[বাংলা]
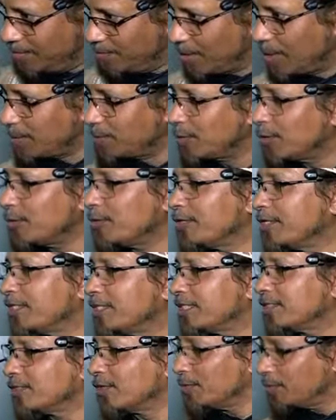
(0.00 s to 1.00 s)
প্রাপ্ত
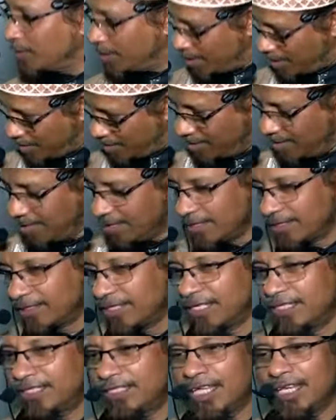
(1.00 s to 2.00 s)
হয়েছে তার মধ্যে
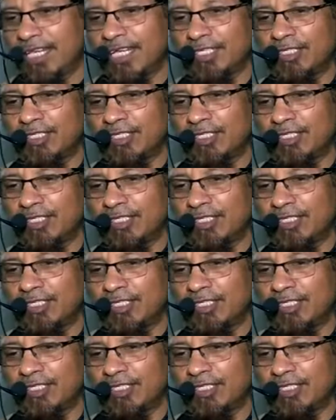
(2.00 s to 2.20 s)
দাজ্জাল